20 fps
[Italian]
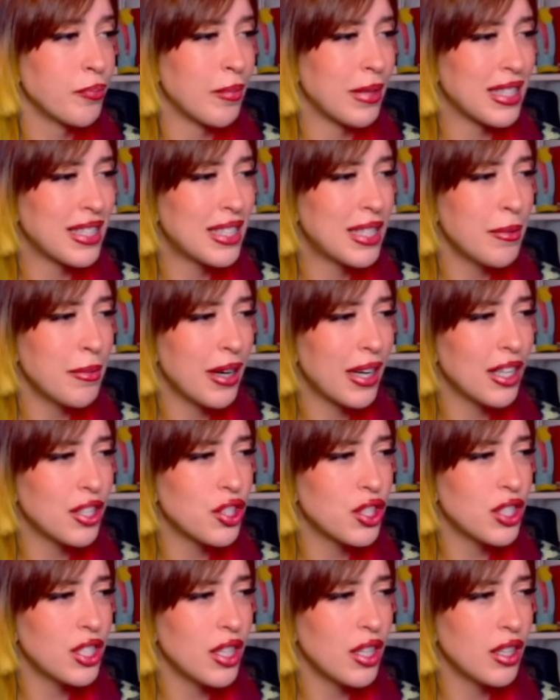Ma sembra che
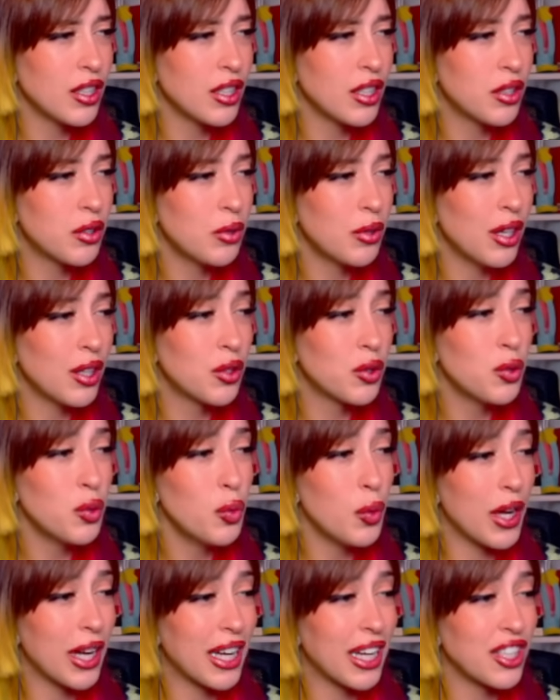ci siano addirittura
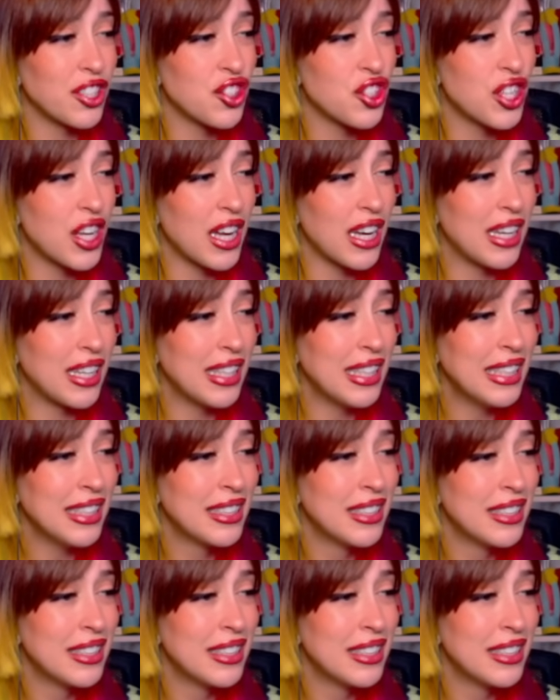due cancelli.